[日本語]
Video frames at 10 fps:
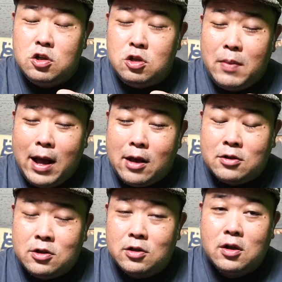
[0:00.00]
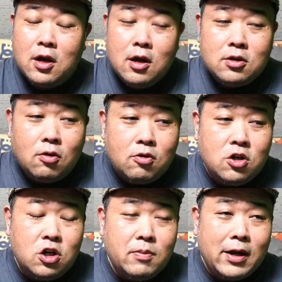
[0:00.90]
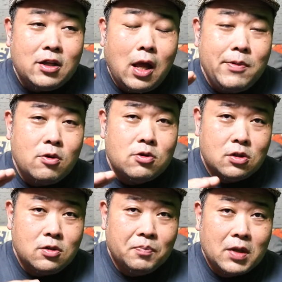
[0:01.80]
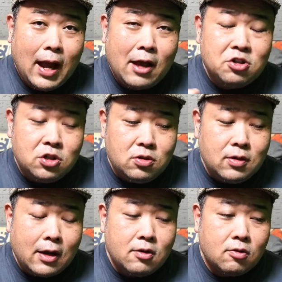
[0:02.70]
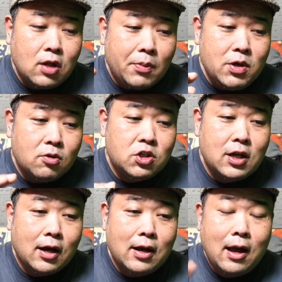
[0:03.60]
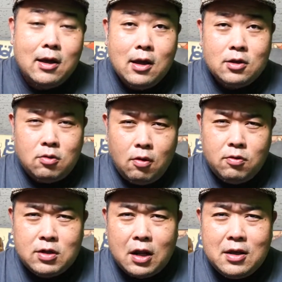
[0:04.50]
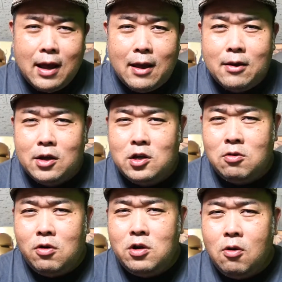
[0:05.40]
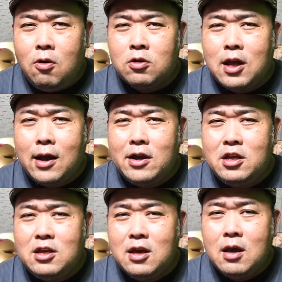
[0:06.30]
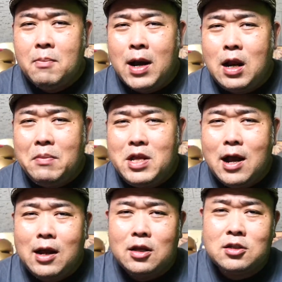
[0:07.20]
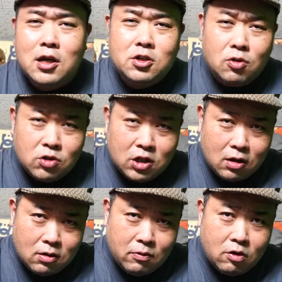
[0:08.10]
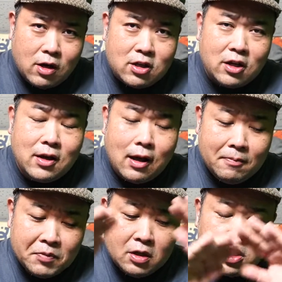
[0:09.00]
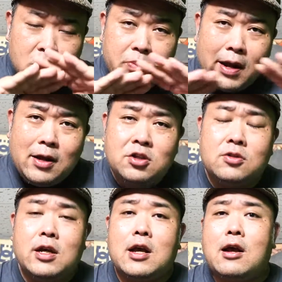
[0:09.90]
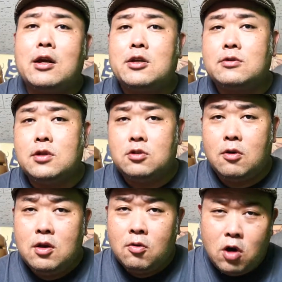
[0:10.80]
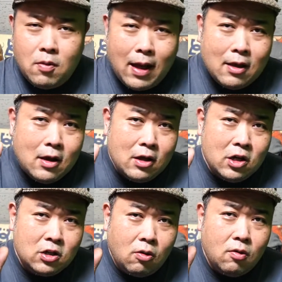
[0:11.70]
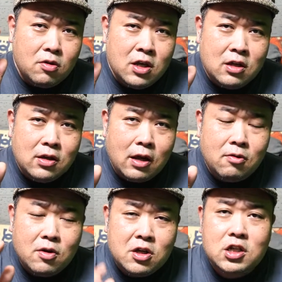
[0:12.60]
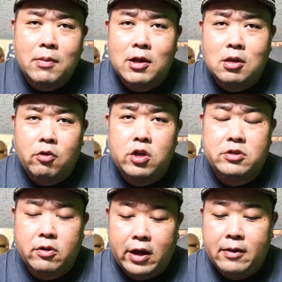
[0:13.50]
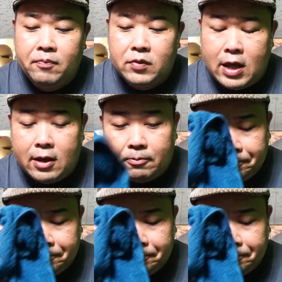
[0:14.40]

うまくその車で旅をする、8週間の旅をしながら、その2人がいろいろお互いに学びながら成長していく物語が素晴らしく描かれてるんですよ。これは人の人間の生き様ってものですよね。で